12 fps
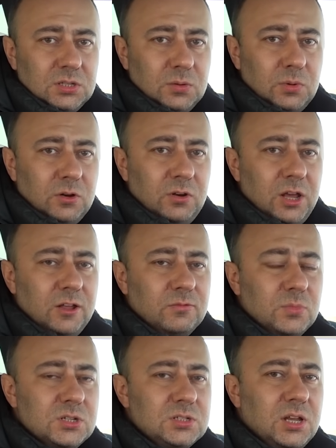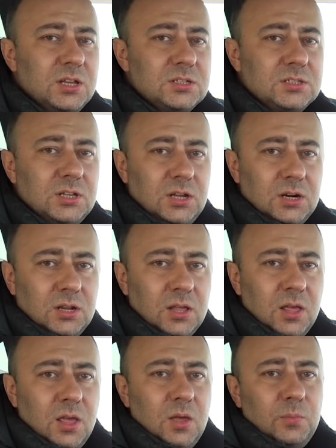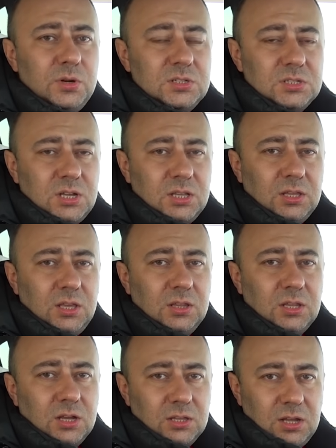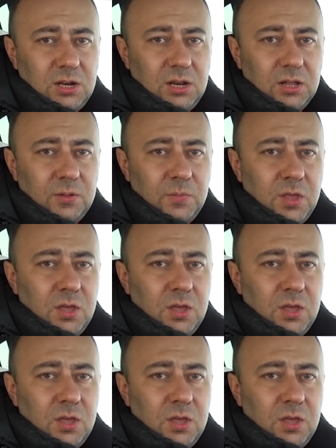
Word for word: добавляют масла эстеры, присадки и так далее.